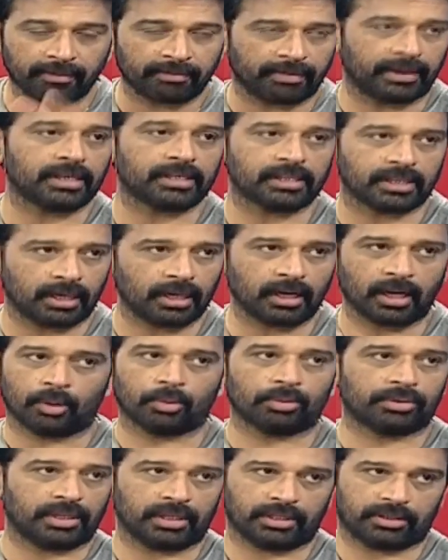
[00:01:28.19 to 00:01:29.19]
ఈవెంట్స్ అని
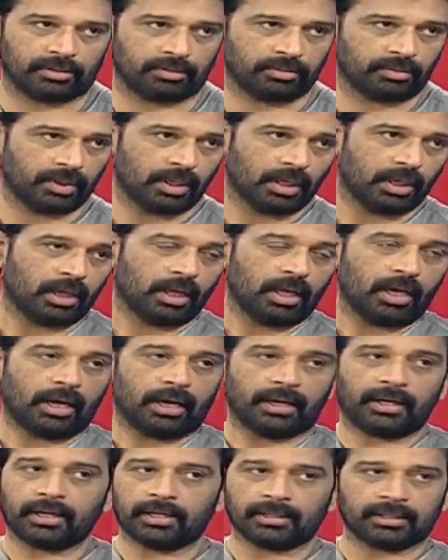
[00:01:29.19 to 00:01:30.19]
నా ఉద్దేశం
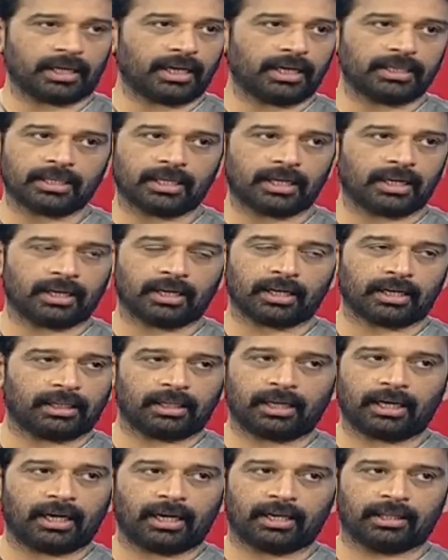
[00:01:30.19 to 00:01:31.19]
hmm. అంటే నిజంగా జరిగిన
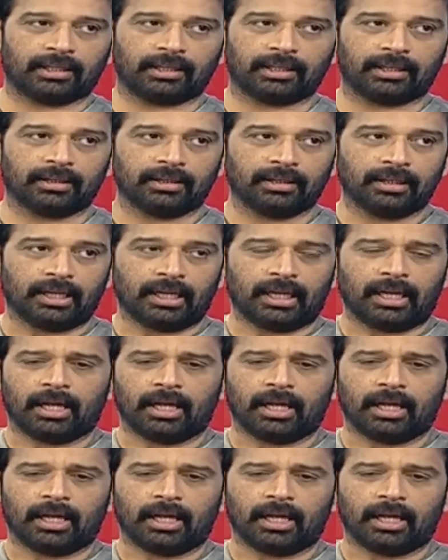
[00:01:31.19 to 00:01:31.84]
కథ కాదు ఇది